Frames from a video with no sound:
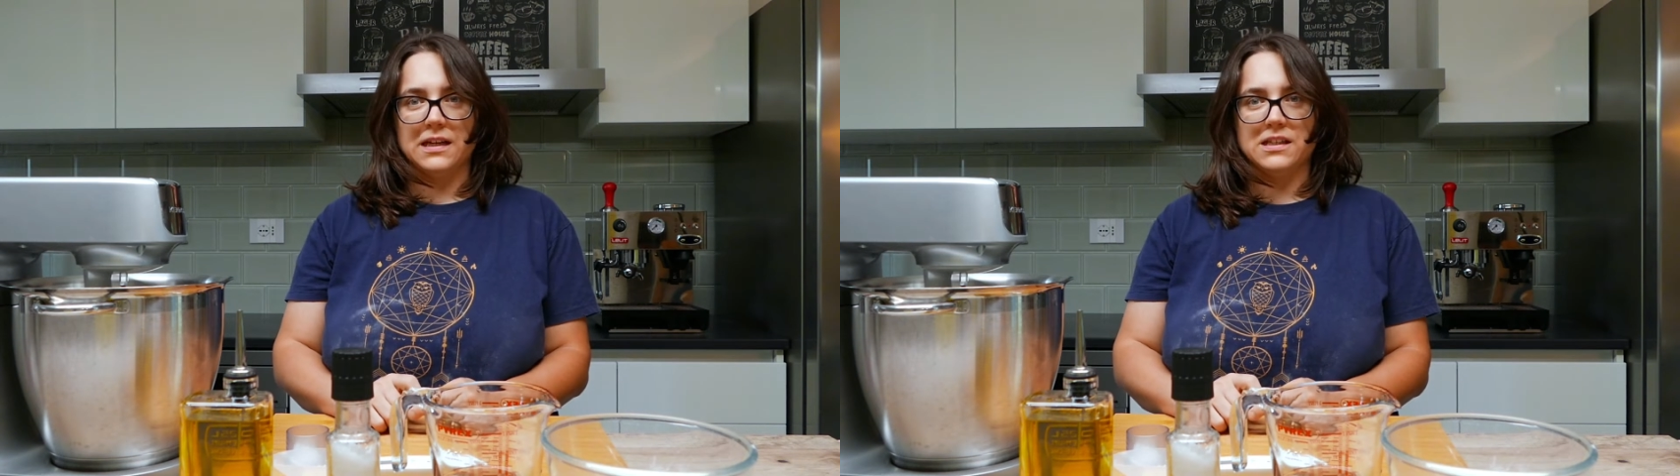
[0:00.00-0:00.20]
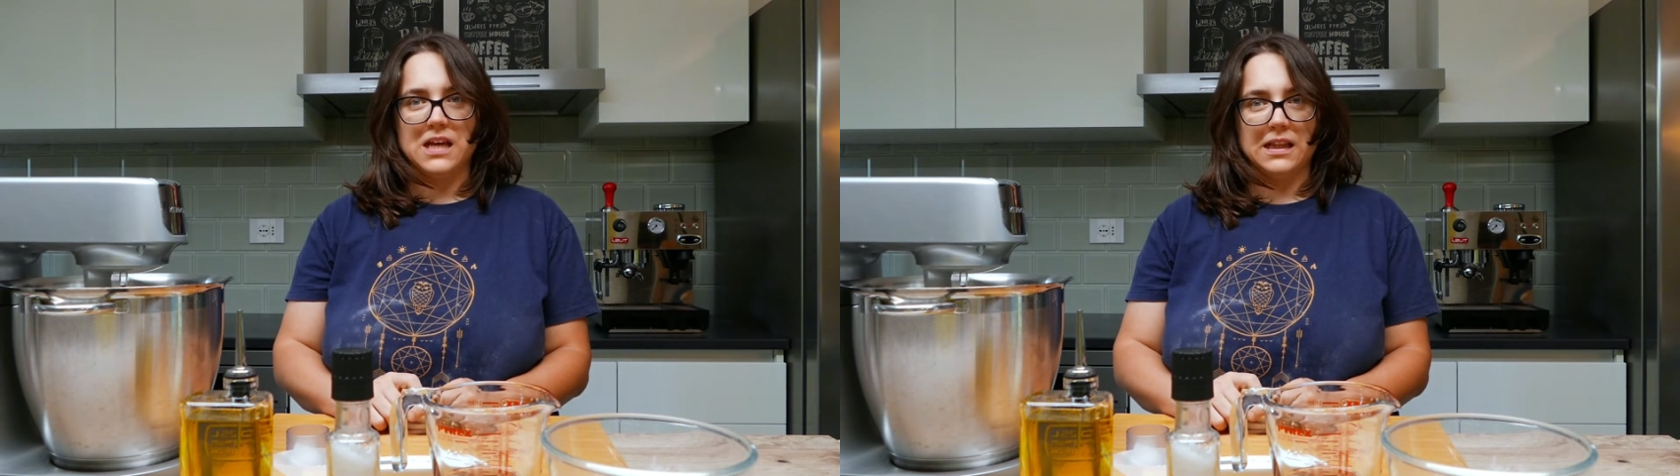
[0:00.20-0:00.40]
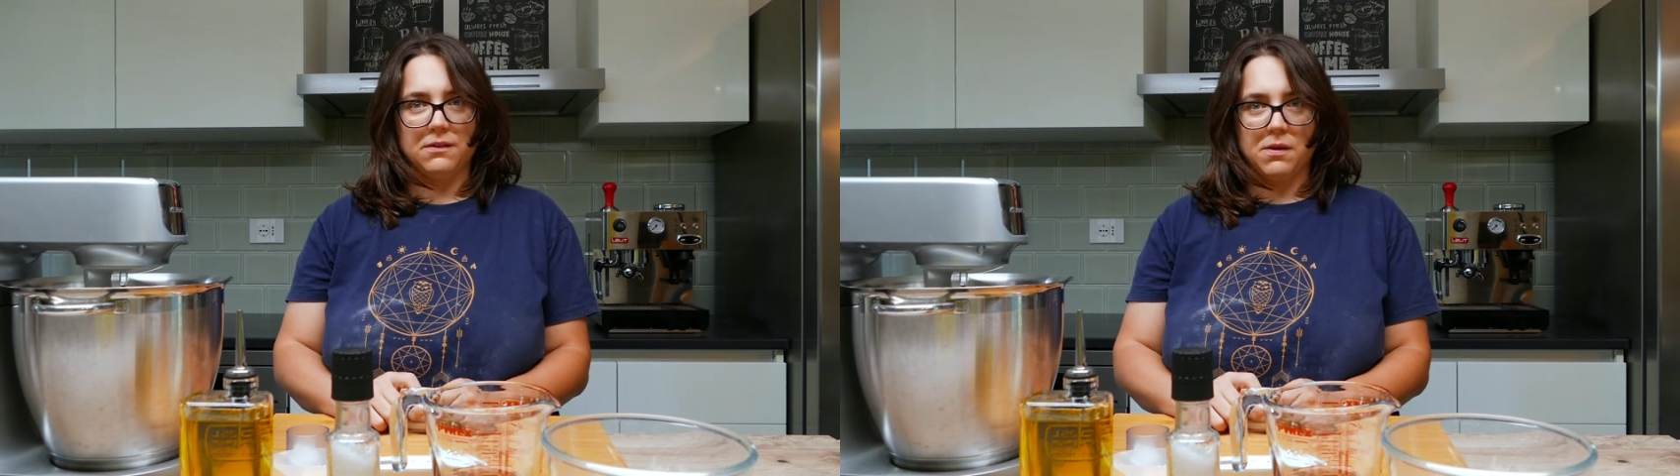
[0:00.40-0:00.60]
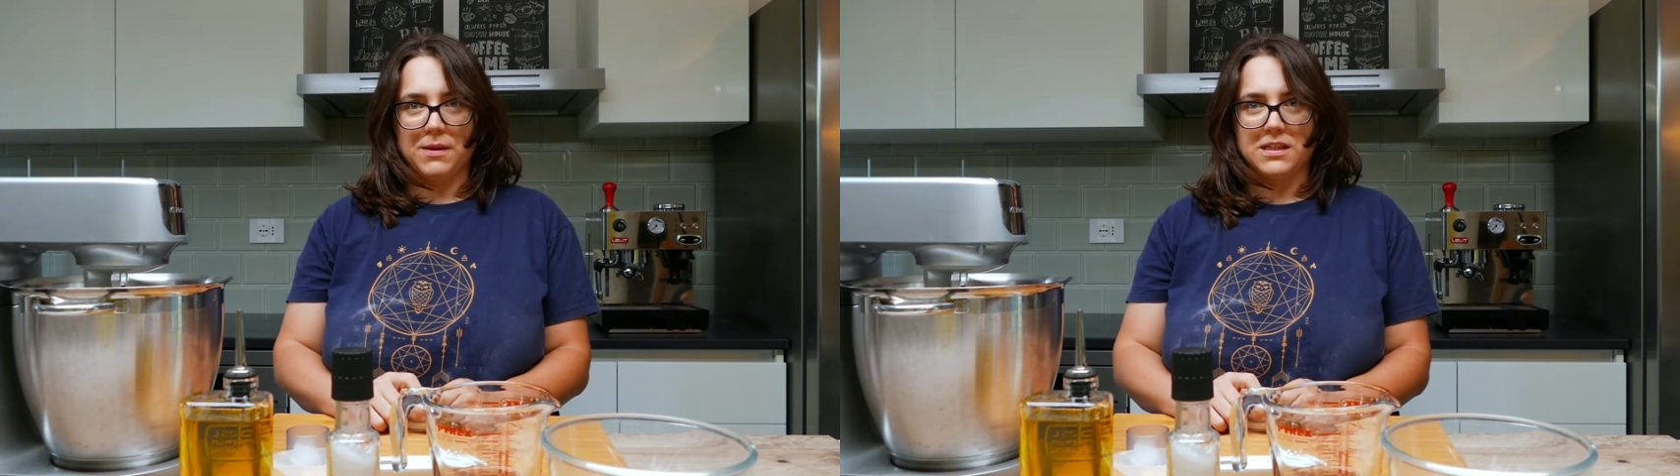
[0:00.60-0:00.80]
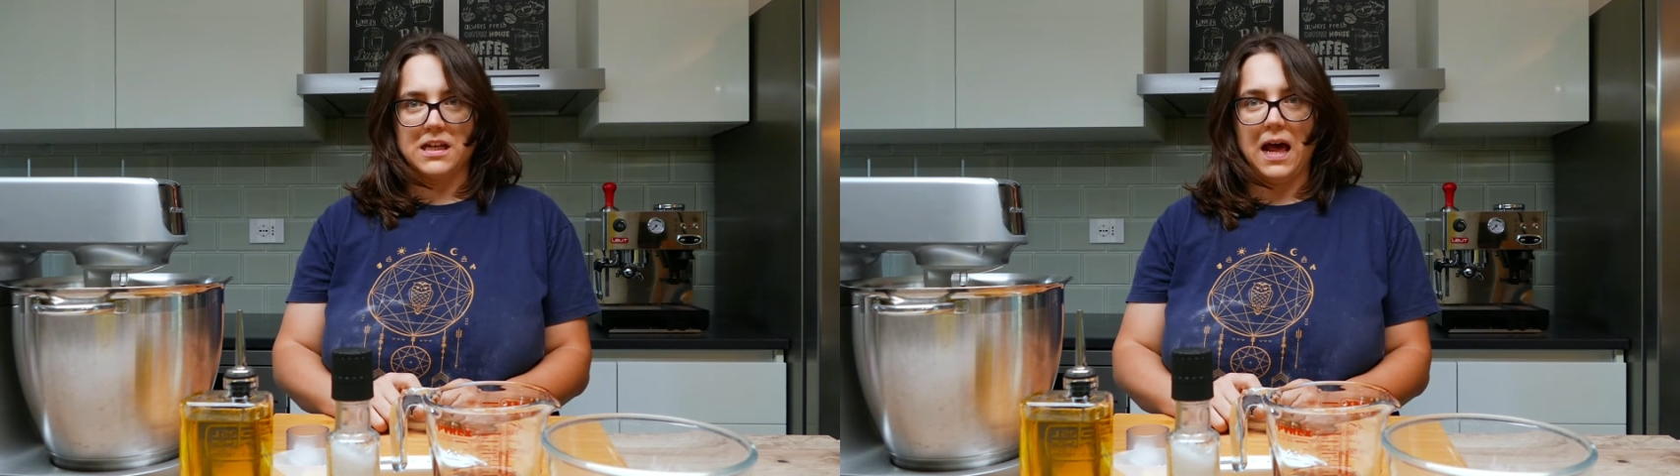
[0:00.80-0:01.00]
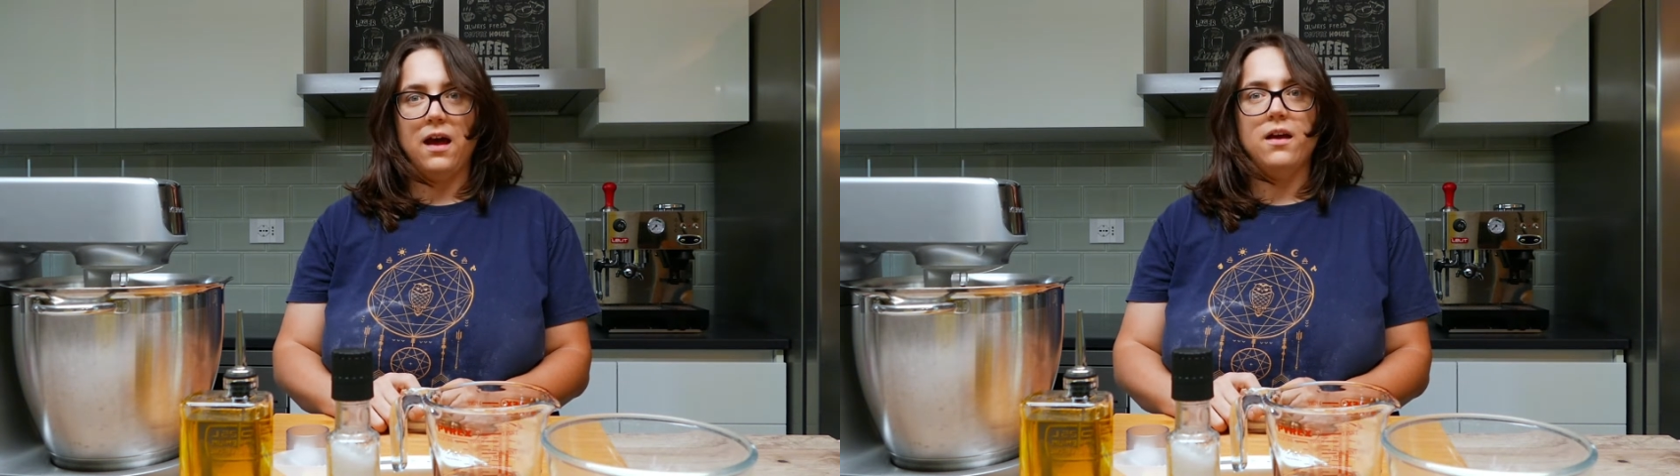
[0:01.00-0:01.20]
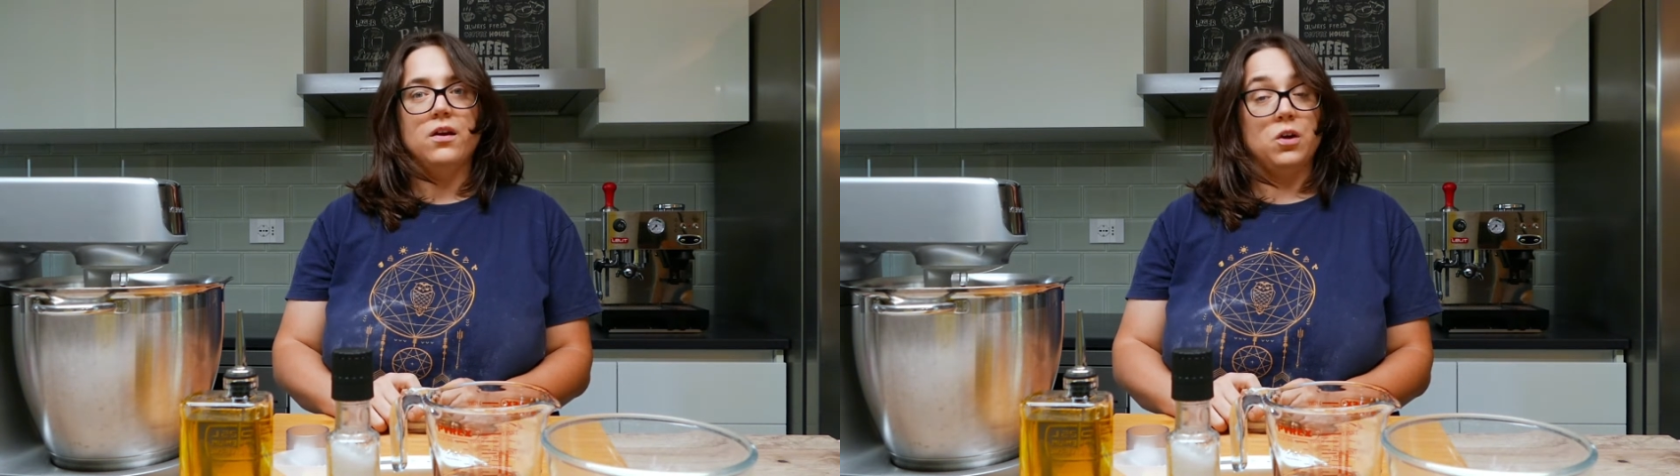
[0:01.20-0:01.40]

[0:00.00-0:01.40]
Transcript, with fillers: ricetta vi piacerà,